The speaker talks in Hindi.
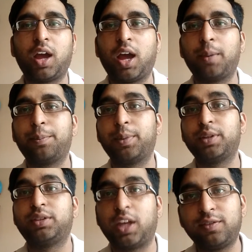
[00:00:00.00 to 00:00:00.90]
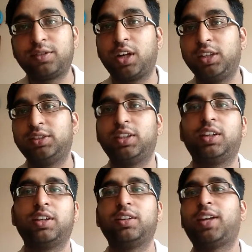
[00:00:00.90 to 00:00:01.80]
आप सेल्फ स्टडी से
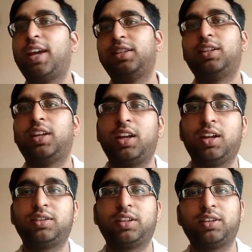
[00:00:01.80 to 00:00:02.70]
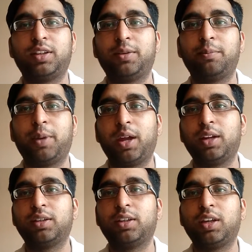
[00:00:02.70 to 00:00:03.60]
कैसे तैयारी कर सकते हैं
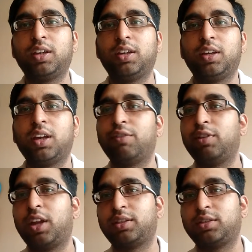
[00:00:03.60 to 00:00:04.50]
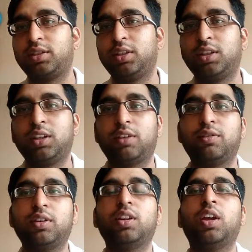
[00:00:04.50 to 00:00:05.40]
बैंकिंग की या फिर एसएससी की या
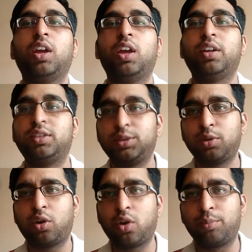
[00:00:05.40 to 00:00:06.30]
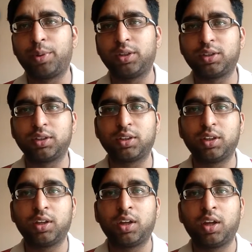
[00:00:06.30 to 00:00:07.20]
फिर किसी भी और कंपटीशन की